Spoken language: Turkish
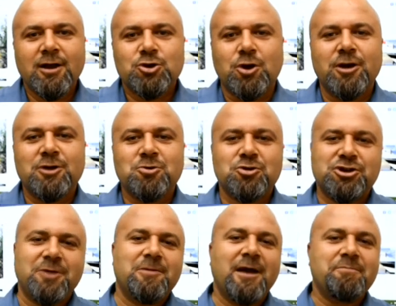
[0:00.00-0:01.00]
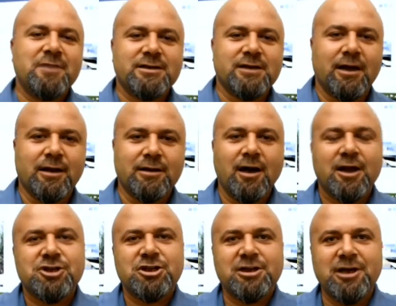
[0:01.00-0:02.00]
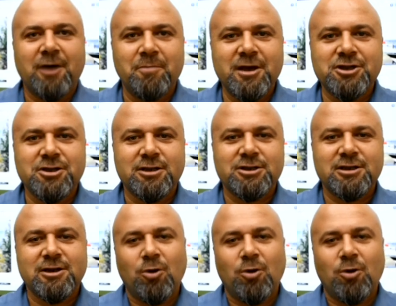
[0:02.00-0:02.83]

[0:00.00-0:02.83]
Sonra Türkçe bilen birisi aradı. Aracılık yapmaya çalıştı.